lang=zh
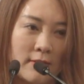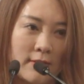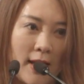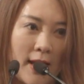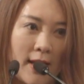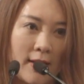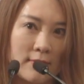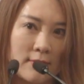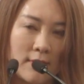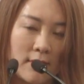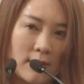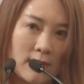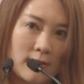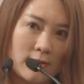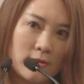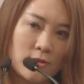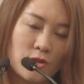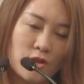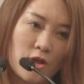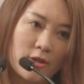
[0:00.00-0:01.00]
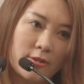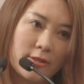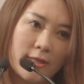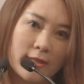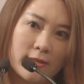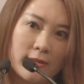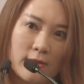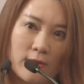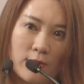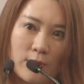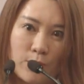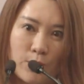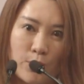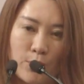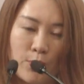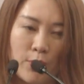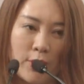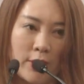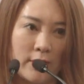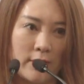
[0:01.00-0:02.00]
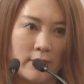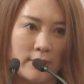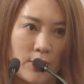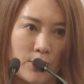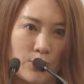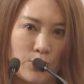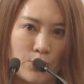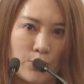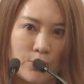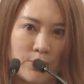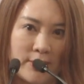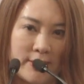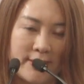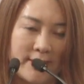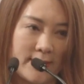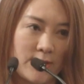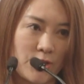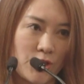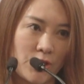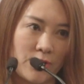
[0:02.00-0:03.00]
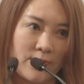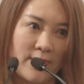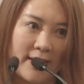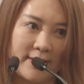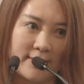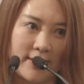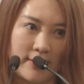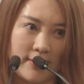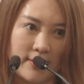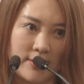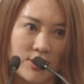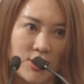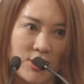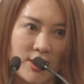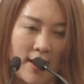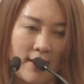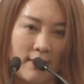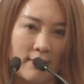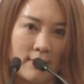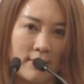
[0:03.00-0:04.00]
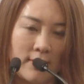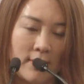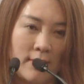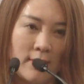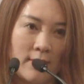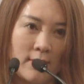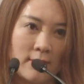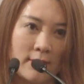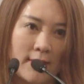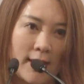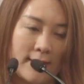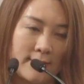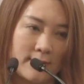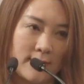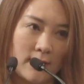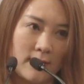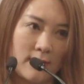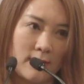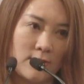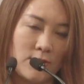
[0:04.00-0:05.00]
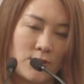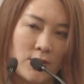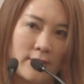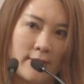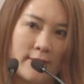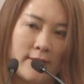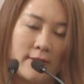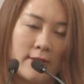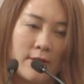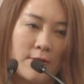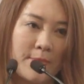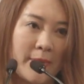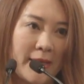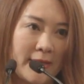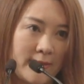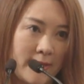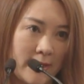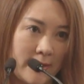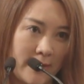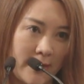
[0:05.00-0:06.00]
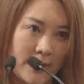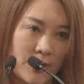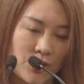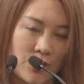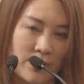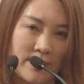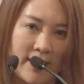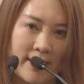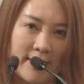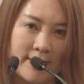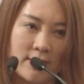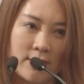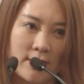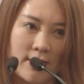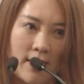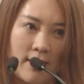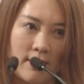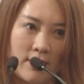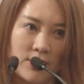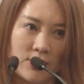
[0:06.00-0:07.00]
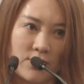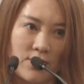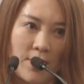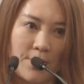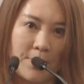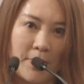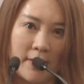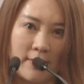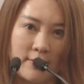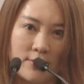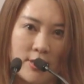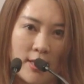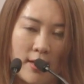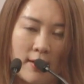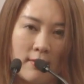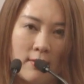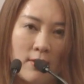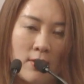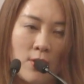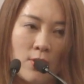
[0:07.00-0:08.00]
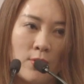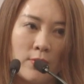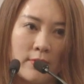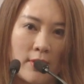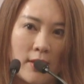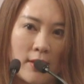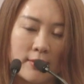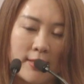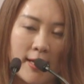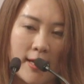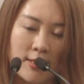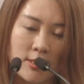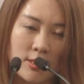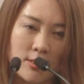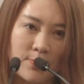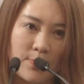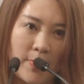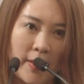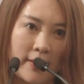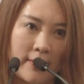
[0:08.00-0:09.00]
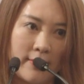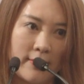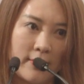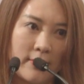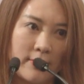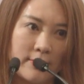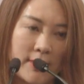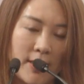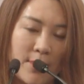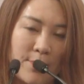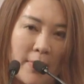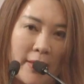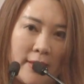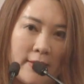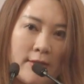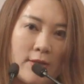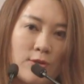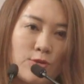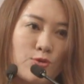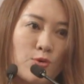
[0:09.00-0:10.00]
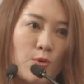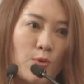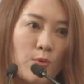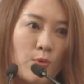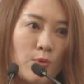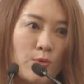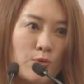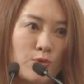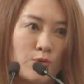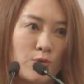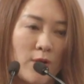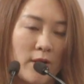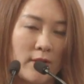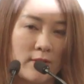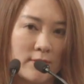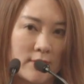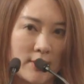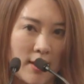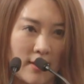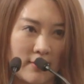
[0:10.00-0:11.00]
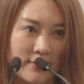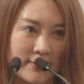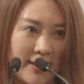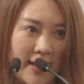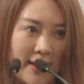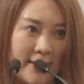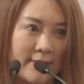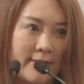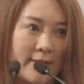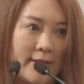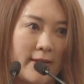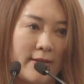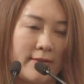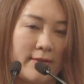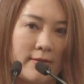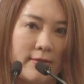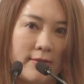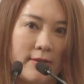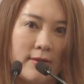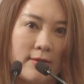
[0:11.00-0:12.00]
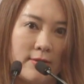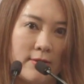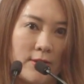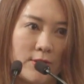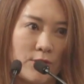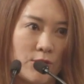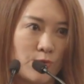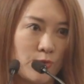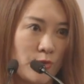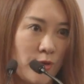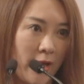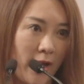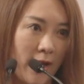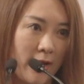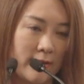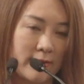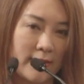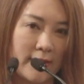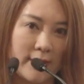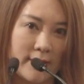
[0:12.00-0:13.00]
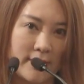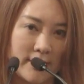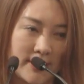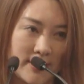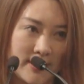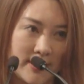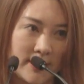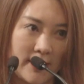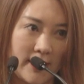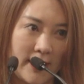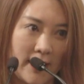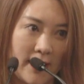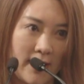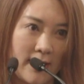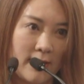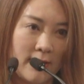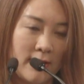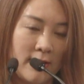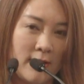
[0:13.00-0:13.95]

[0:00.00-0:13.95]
它呢，整体的顾客人数是近十万人以上。它呢，整个营业面积也在十万以上，十万平以上。那它是每个在美业中创造单店营业额是最好的一个企业。